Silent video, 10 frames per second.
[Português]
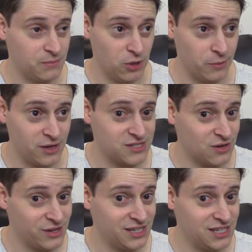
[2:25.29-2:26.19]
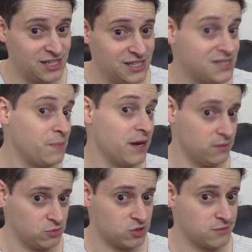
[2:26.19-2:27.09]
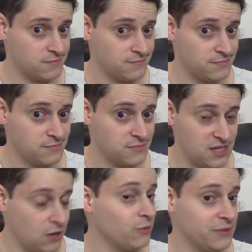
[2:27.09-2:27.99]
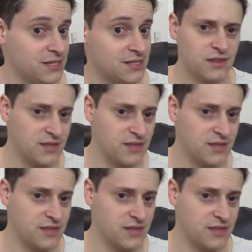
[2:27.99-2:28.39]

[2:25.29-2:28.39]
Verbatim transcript: Pelo menos é o que esperamos que aconteça.